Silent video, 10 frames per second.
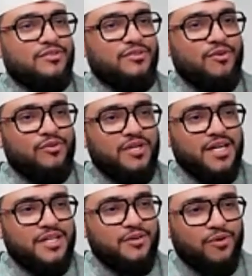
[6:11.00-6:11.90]
অন্যায়
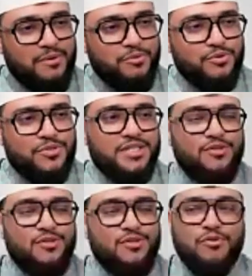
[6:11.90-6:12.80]
করা বোঝে
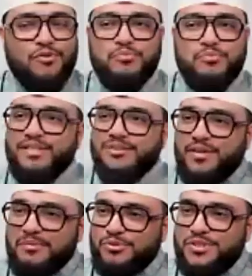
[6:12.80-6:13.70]
অপরাধ করা
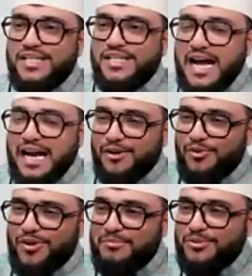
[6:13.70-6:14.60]
বোঝে রাগ করা
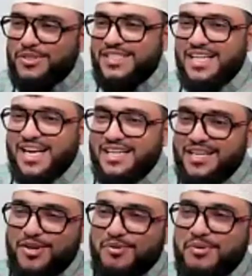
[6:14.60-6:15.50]
বোঝে ঠান্ডা
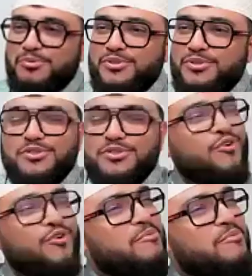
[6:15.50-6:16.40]
হওয়া বোঝে সব
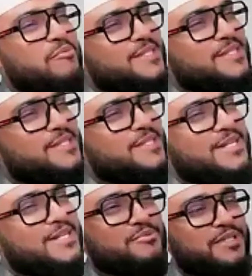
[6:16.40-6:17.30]
আস্তে আস্তে বুঝতে
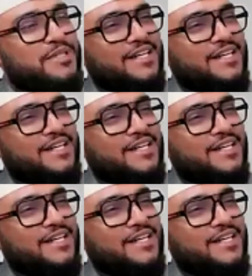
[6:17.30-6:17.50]
থাকে